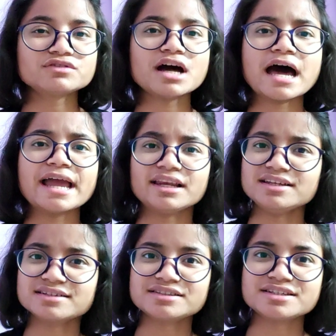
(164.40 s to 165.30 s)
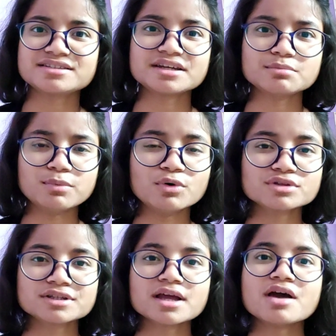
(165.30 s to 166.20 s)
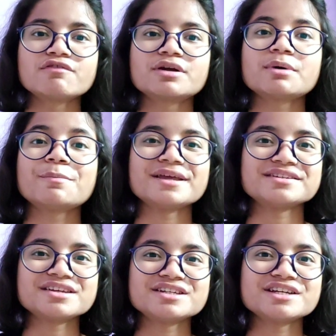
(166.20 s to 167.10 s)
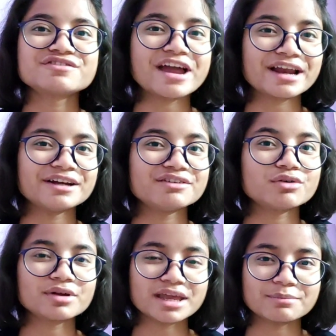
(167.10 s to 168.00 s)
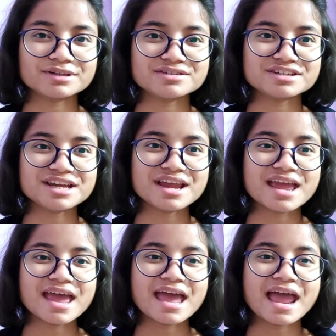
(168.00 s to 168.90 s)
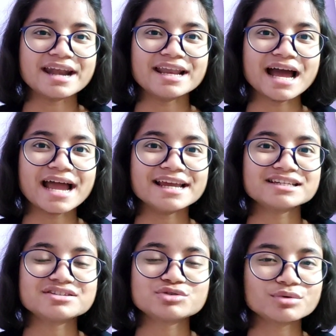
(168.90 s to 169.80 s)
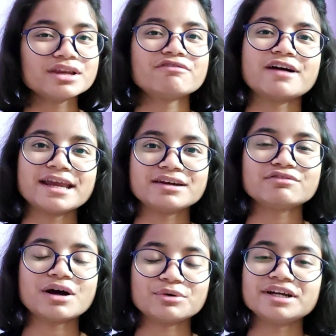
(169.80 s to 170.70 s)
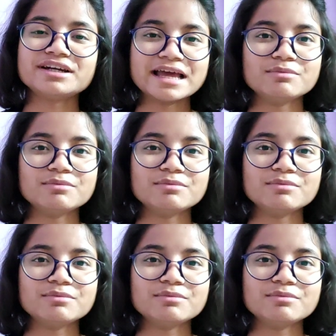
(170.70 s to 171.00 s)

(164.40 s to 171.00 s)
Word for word: of the highly suggested books from a prestigious faculty for chemistry, and I truly find found it